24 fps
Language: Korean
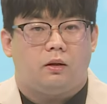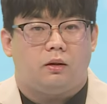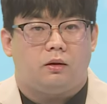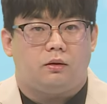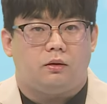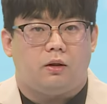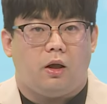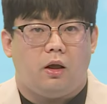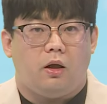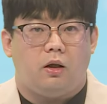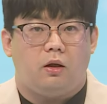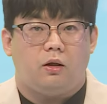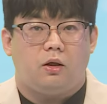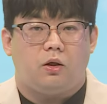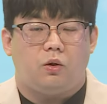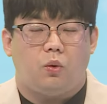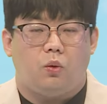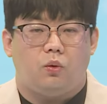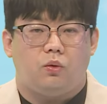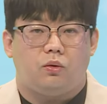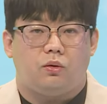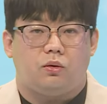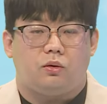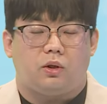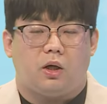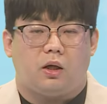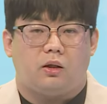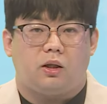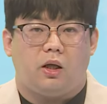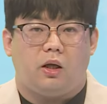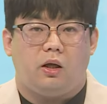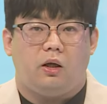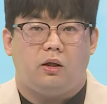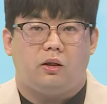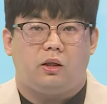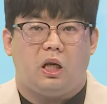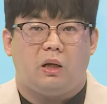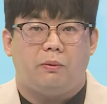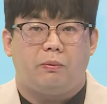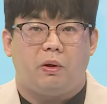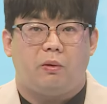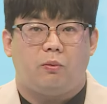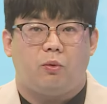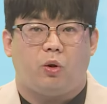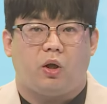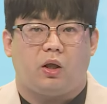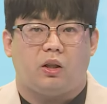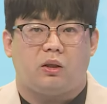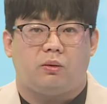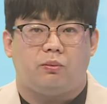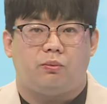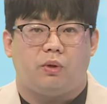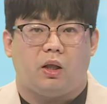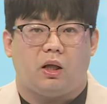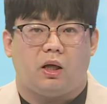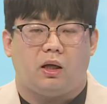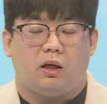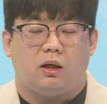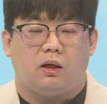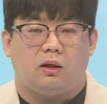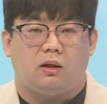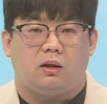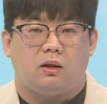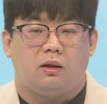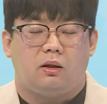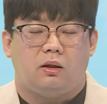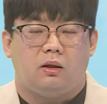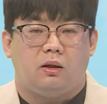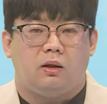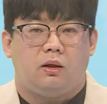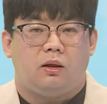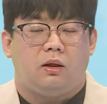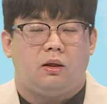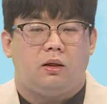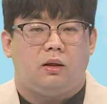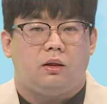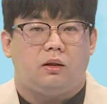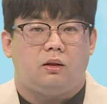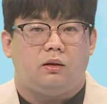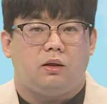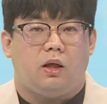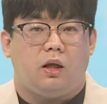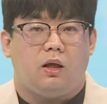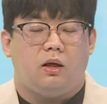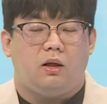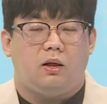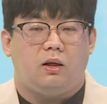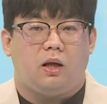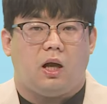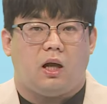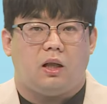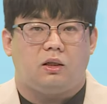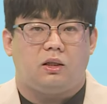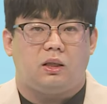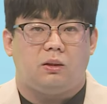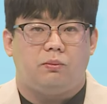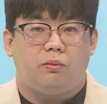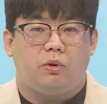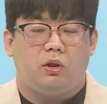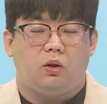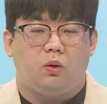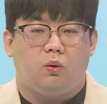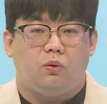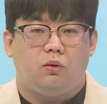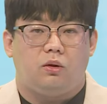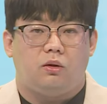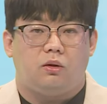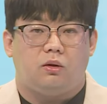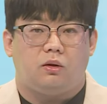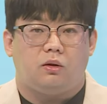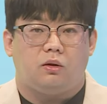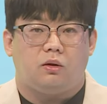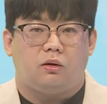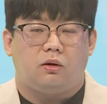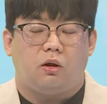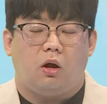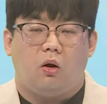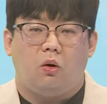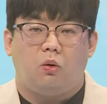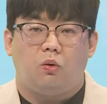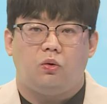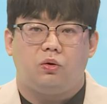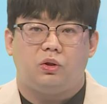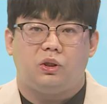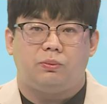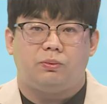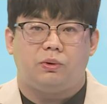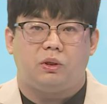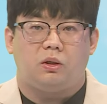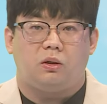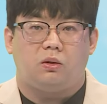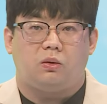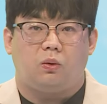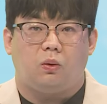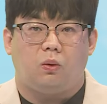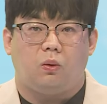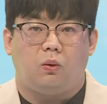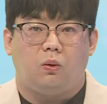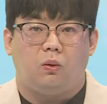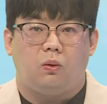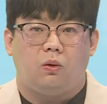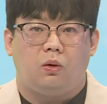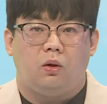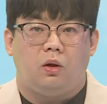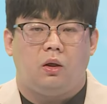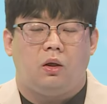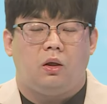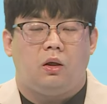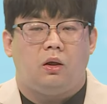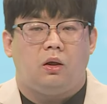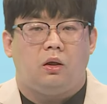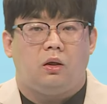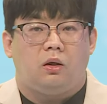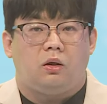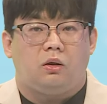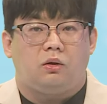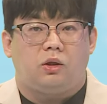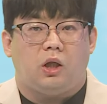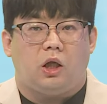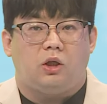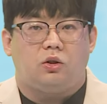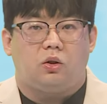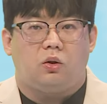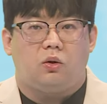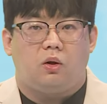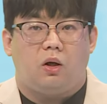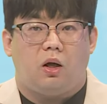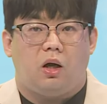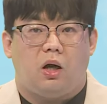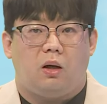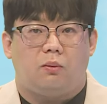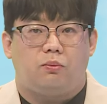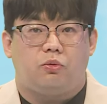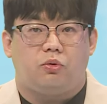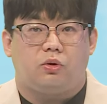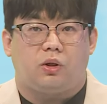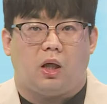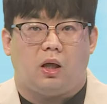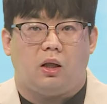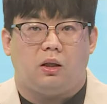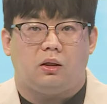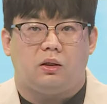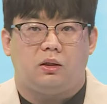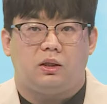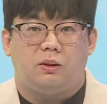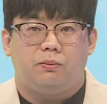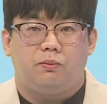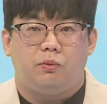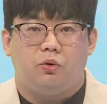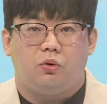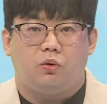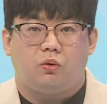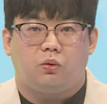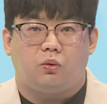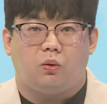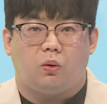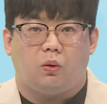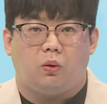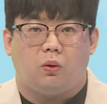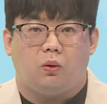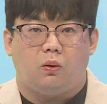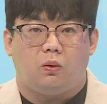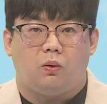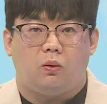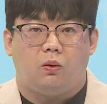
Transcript: 내일 기온 자세히 살펴보겠습니다. 내일 아침 기온은 서울 17도, 대전과 부산 16도,